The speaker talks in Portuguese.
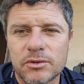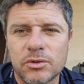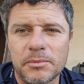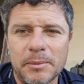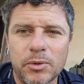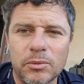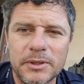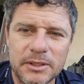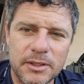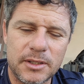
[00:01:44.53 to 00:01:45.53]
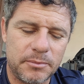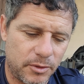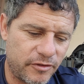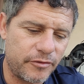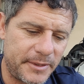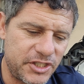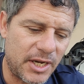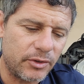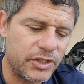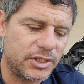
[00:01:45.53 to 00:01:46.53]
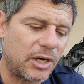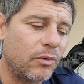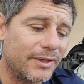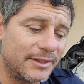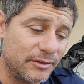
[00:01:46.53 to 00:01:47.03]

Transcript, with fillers: uma bomba que provavelmente é original.